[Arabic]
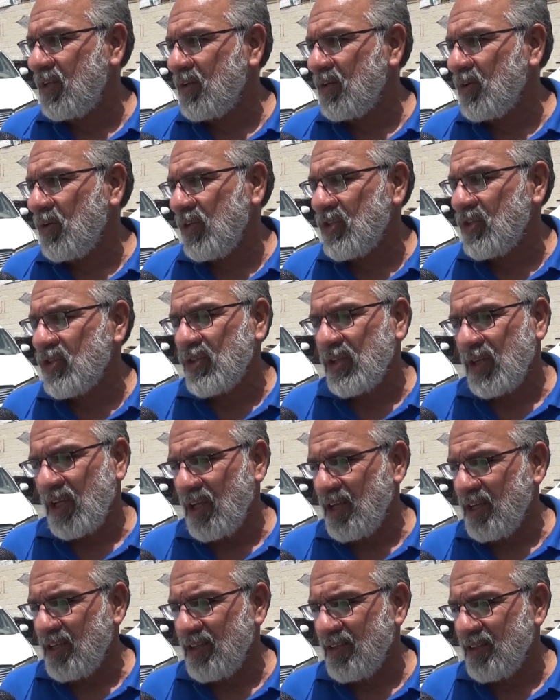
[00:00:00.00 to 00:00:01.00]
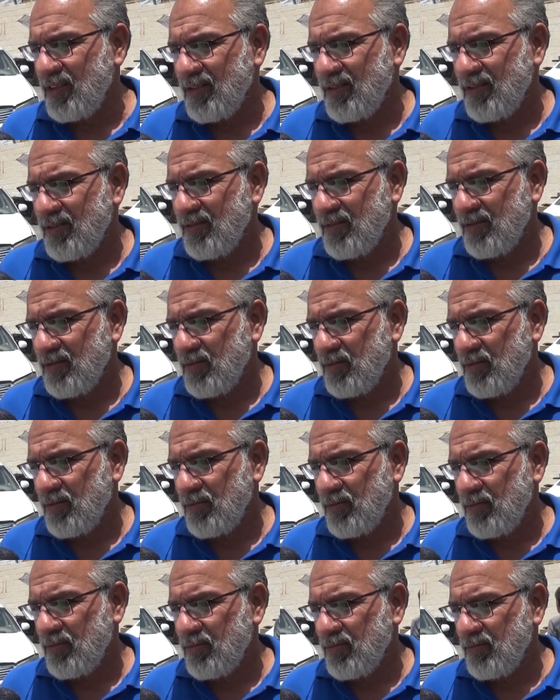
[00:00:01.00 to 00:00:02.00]
نروح نشتري يعني
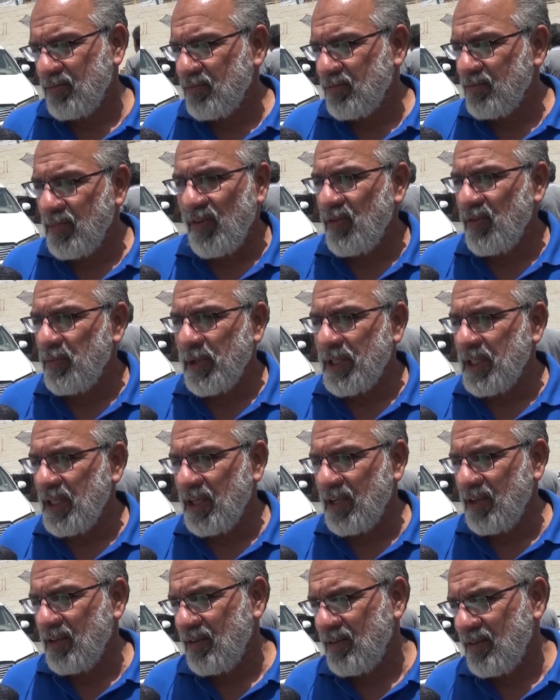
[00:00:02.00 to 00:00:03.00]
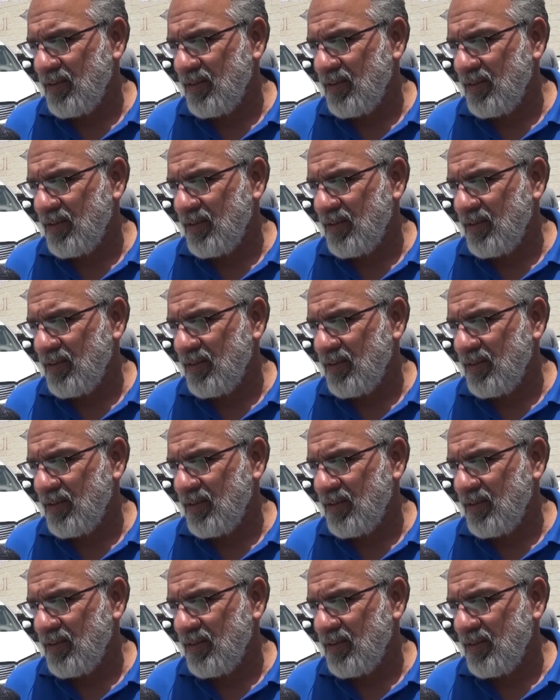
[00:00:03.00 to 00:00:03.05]
ما في بديل